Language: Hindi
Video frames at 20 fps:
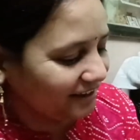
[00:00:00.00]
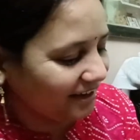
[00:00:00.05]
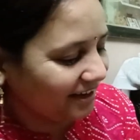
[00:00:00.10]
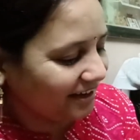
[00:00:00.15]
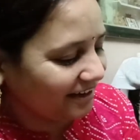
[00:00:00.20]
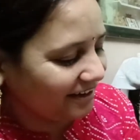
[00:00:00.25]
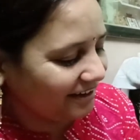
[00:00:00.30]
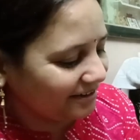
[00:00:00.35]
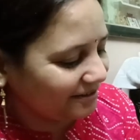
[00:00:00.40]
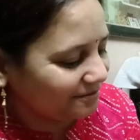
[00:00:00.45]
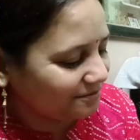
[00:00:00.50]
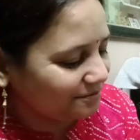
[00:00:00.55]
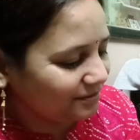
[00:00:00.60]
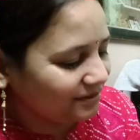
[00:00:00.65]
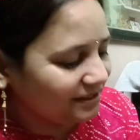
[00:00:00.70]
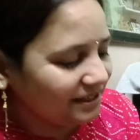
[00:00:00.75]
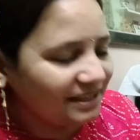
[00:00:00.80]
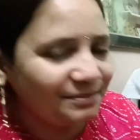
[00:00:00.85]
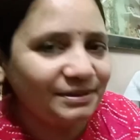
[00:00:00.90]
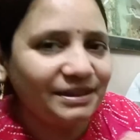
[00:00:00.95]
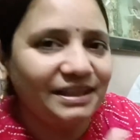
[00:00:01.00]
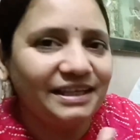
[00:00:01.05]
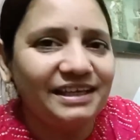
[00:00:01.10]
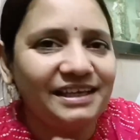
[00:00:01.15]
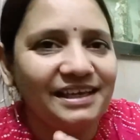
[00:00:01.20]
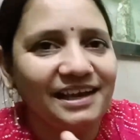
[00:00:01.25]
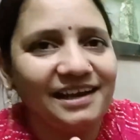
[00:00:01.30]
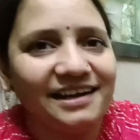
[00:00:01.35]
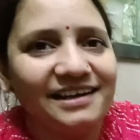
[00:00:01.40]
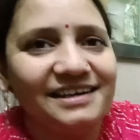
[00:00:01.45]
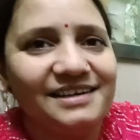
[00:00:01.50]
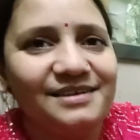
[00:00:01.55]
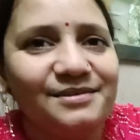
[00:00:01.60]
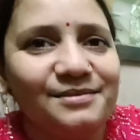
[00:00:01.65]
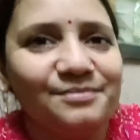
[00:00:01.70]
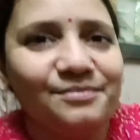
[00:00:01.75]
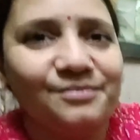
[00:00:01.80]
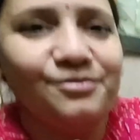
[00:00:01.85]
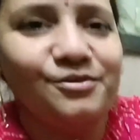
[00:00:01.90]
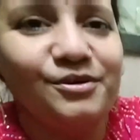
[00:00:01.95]
कार भी पता नहीं क्या है
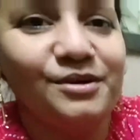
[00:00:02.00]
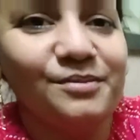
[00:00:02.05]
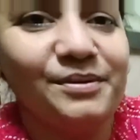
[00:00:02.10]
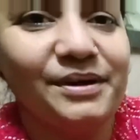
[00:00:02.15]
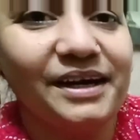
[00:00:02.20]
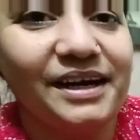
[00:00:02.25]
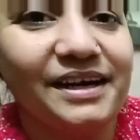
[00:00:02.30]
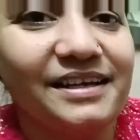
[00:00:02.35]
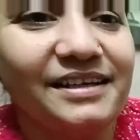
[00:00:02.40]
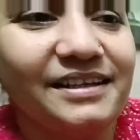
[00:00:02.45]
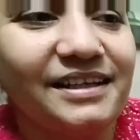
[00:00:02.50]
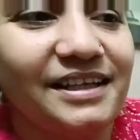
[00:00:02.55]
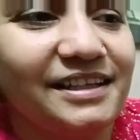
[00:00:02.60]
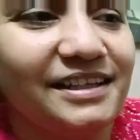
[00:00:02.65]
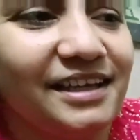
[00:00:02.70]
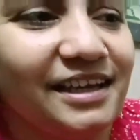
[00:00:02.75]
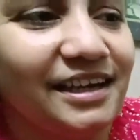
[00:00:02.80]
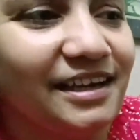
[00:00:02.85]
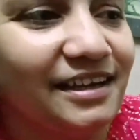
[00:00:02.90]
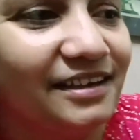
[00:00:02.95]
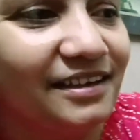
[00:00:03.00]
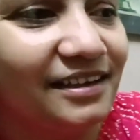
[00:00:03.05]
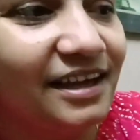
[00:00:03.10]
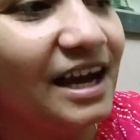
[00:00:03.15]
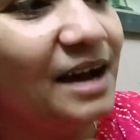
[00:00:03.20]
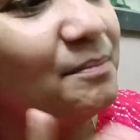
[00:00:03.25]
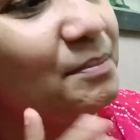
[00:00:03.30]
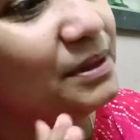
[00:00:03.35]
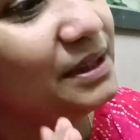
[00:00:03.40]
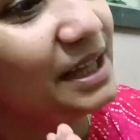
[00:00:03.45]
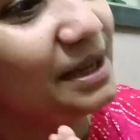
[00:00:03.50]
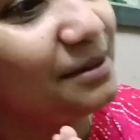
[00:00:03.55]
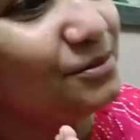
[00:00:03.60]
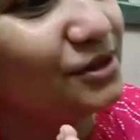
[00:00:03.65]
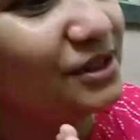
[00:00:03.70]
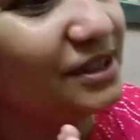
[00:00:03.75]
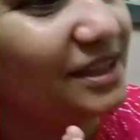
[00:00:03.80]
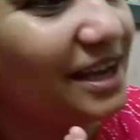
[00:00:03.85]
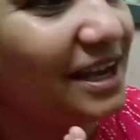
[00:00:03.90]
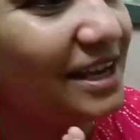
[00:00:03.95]
पूरा मकैनिक दे दिया है हाँ पता है
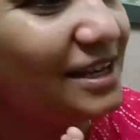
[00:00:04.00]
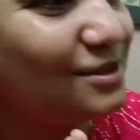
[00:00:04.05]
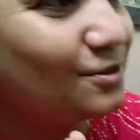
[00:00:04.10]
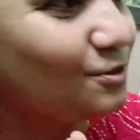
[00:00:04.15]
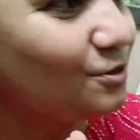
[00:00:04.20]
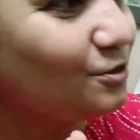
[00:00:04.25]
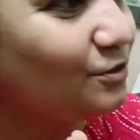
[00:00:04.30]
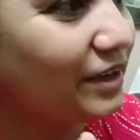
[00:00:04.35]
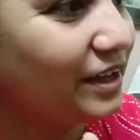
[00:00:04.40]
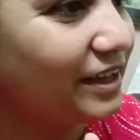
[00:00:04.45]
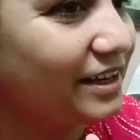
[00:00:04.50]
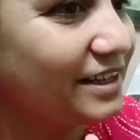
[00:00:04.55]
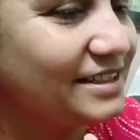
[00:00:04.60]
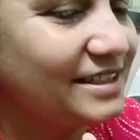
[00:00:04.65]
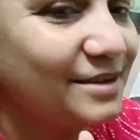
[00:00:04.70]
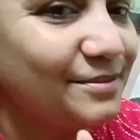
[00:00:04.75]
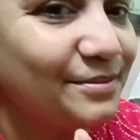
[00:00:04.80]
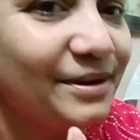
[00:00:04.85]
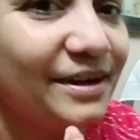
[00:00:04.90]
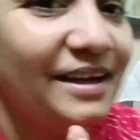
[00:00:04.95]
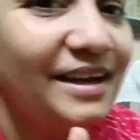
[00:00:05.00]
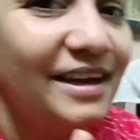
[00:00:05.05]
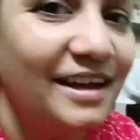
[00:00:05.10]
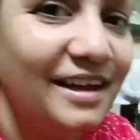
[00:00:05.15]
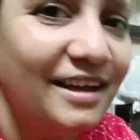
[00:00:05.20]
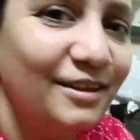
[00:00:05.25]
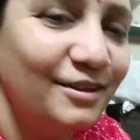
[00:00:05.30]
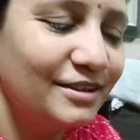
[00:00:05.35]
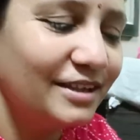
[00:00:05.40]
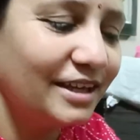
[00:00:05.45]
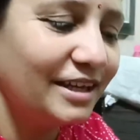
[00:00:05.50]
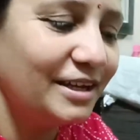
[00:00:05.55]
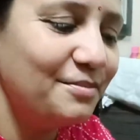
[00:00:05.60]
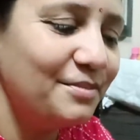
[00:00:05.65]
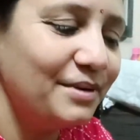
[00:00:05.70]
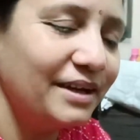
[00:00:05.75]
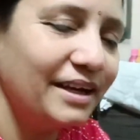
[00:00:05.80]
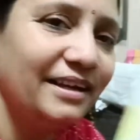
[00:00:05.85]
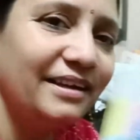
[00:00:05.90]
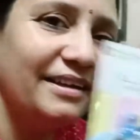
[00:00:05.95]
मुझे क्या है स्क्रू वगैरह सब है तो सारी
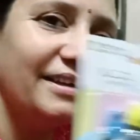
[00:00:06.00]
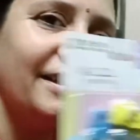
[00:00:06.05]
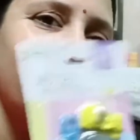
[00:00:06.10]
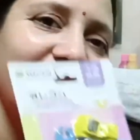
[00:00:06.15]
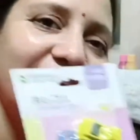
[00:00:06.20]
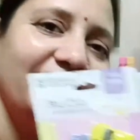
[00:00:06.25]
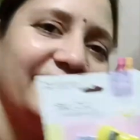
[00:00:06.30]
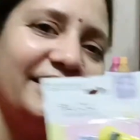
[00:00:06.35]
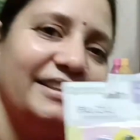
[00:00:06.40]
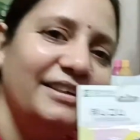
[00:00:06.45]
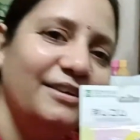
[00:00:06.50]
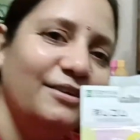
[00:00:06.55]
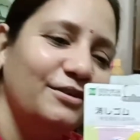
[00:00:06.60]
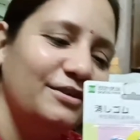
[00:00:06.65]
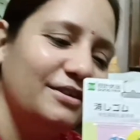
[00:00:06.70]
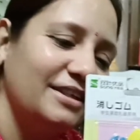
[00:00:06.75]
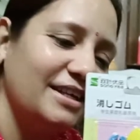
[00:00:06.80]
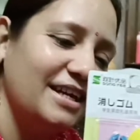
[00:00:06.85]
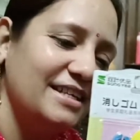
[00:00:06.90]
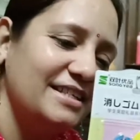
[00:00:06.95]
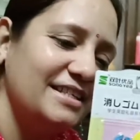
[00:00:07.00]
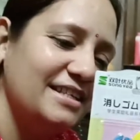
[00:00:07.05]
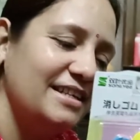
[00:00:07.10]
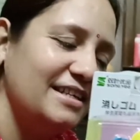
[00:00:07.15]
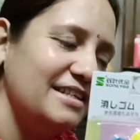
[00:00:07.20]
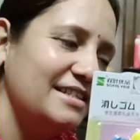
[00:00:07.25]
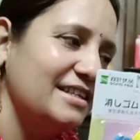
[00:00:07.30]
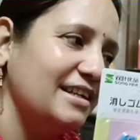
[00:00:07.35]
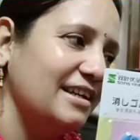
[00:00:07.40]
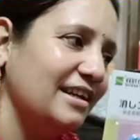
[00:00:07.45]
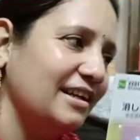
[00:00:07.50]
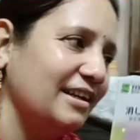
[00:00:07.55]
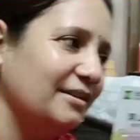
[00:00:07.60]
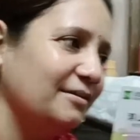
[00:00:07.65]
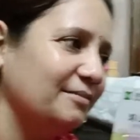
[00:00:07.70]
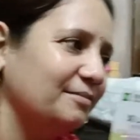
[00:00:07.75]
मकैनिक गिरी दे दी और hmm, ऐसे इरेजर लाया